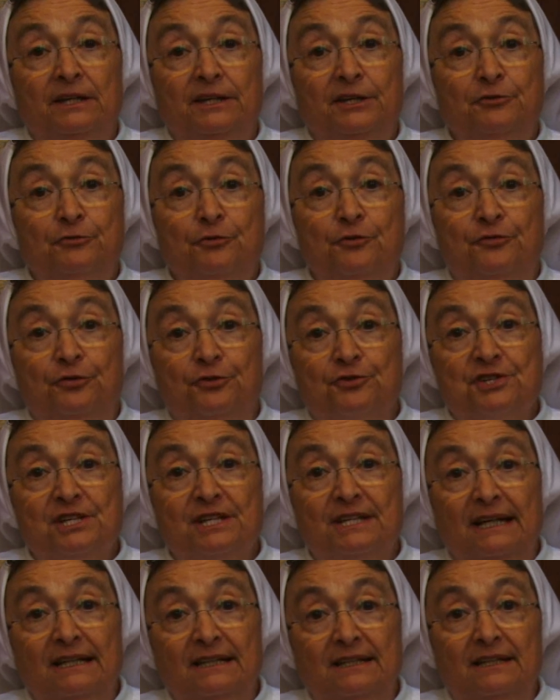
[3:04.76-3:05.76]
in cui
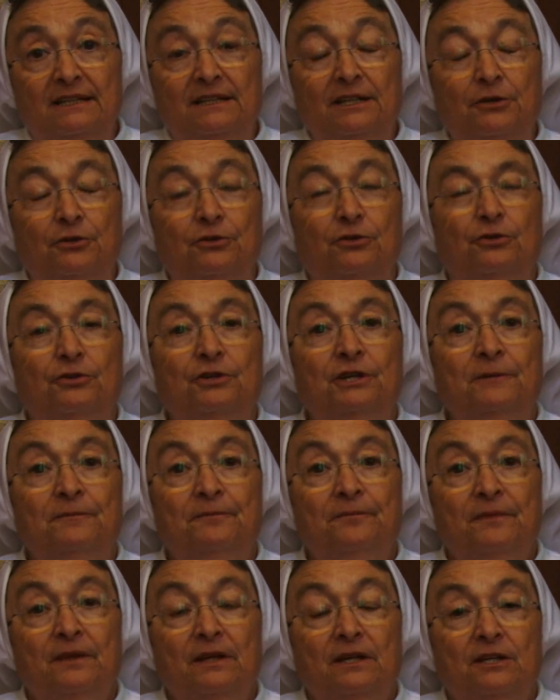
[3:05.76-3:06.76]
forse tanti di noi
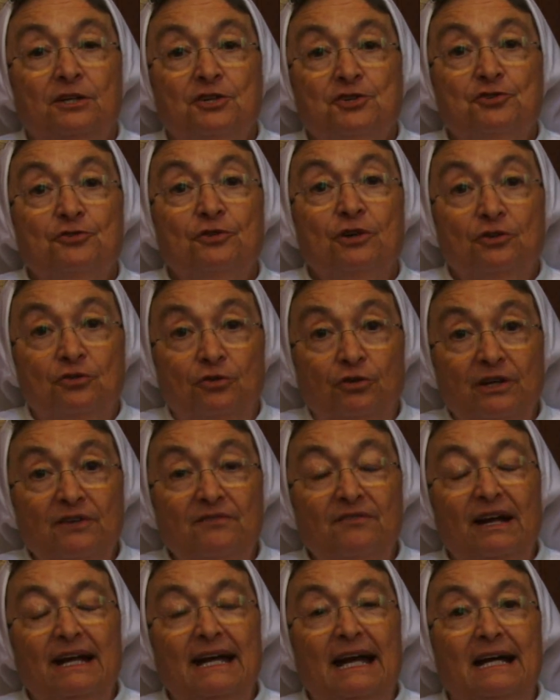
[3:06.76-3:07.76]
sono ancora in
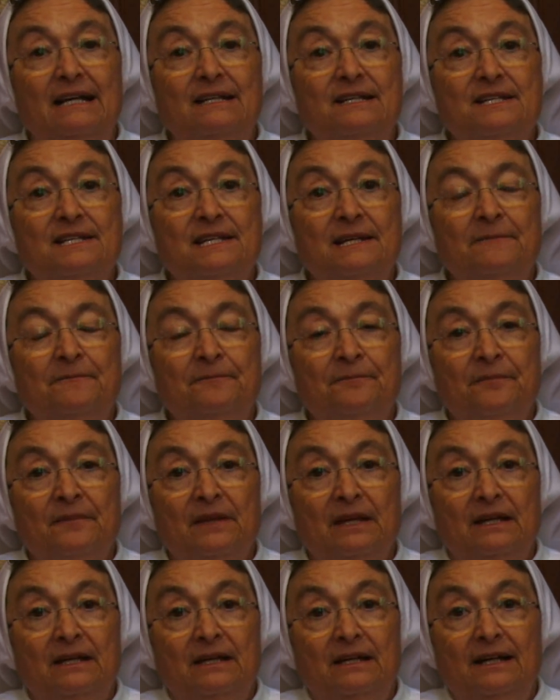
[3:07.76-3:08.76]
vacanza,
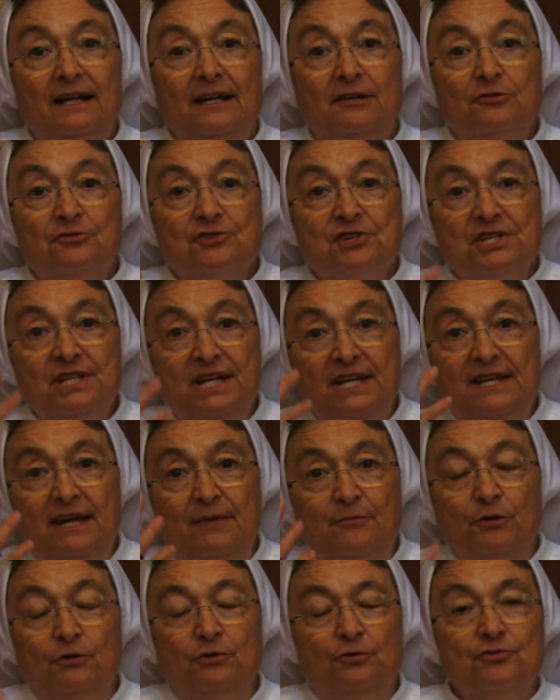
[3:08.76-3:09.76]
la consegna è
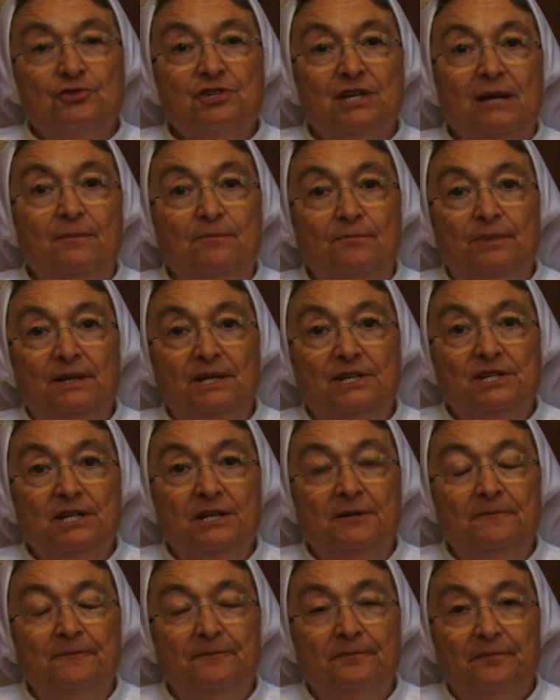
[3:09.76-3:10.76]
molto
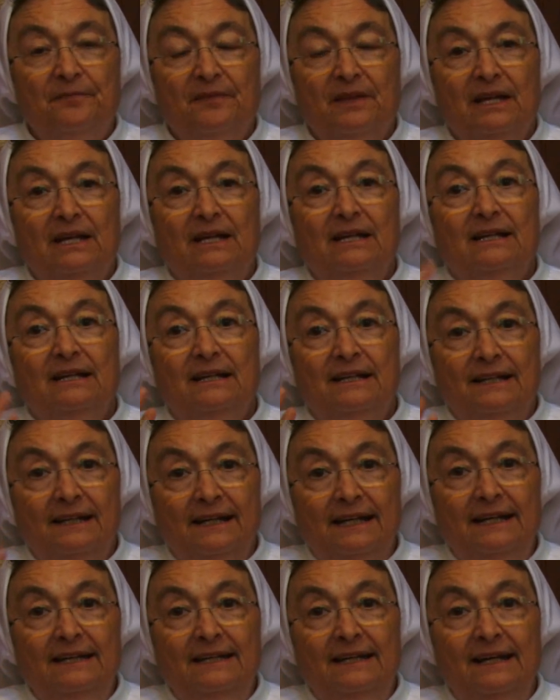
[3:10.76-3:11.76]
semplice.
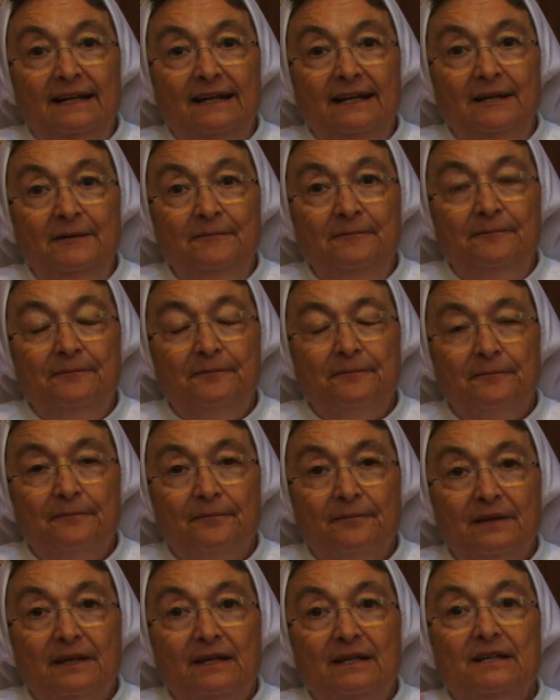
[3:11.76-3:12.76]
Credere
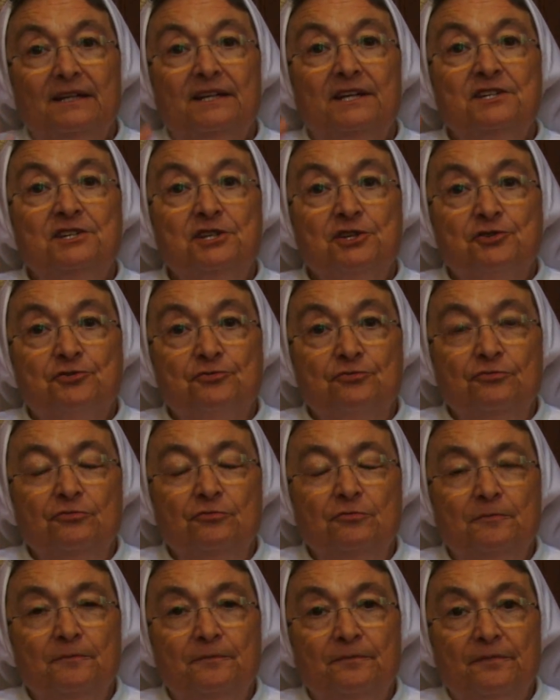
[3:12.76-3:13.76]
che
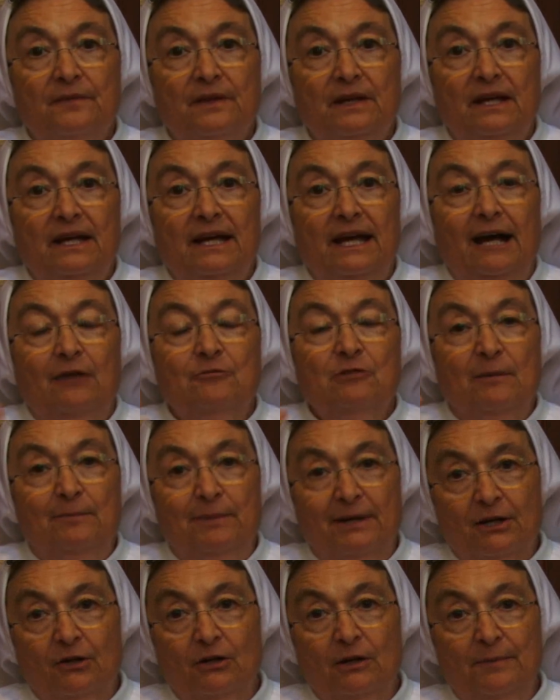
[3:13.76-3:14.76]
Gesù ha una
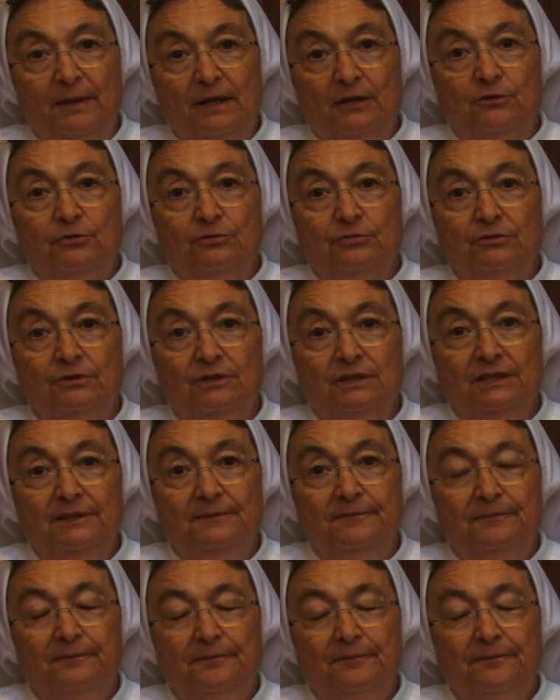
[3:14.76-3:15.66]
parola per tutti.